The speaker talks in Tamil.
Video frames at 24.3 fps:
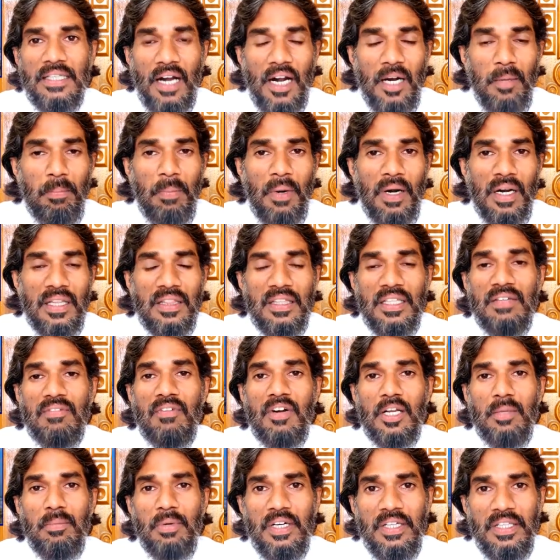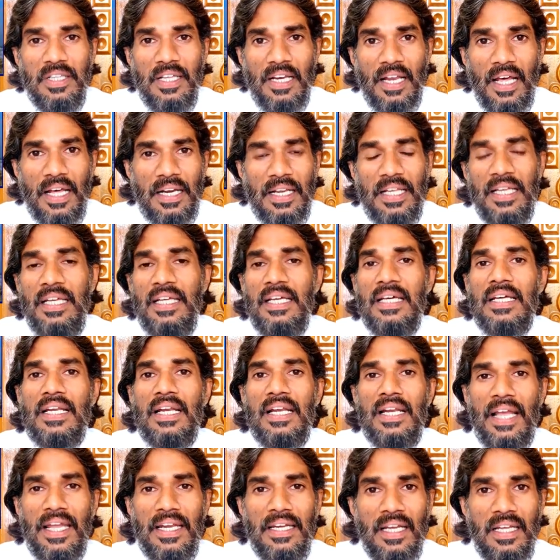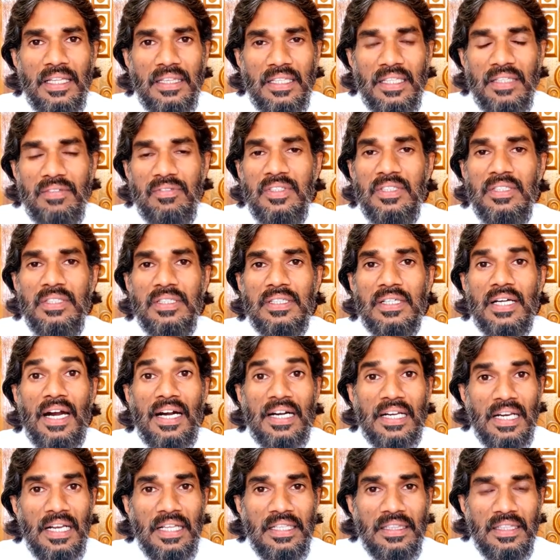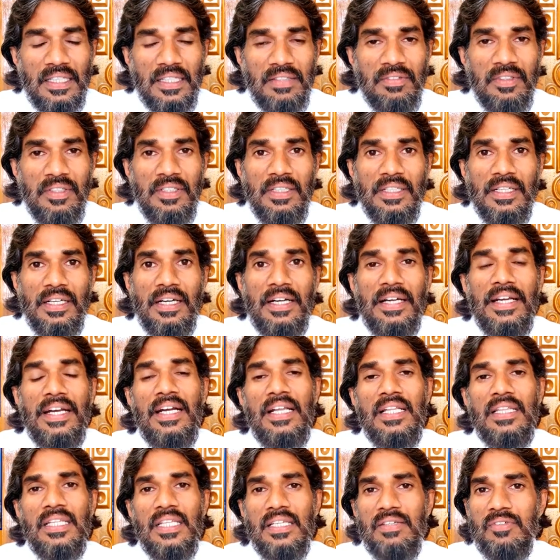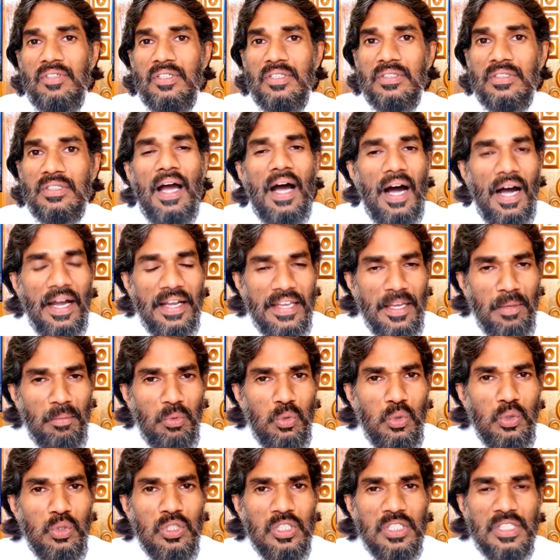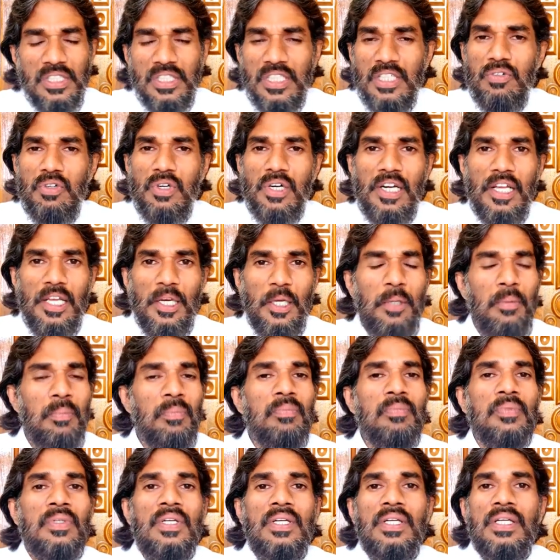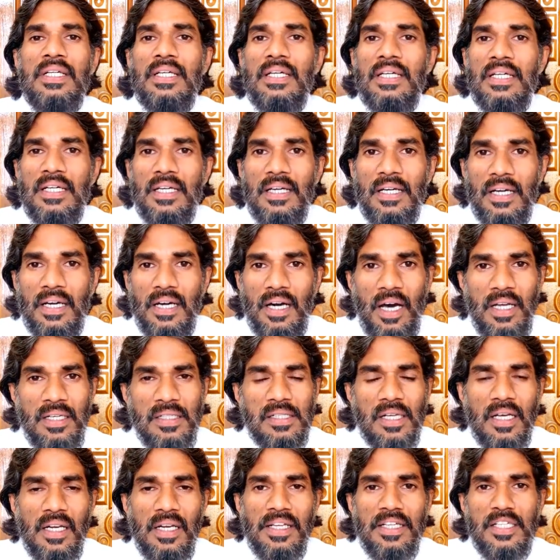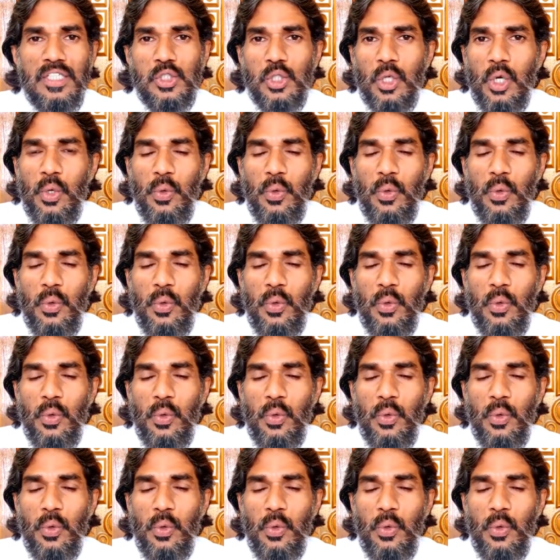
யாழ்ப்பாணத்தின் வடபகுதிகளான நைனா தீவு அனலை தீவு நெடுந்தீவு ஆகிய மூன்று தீவுகளிலும் காற்றாலை என்று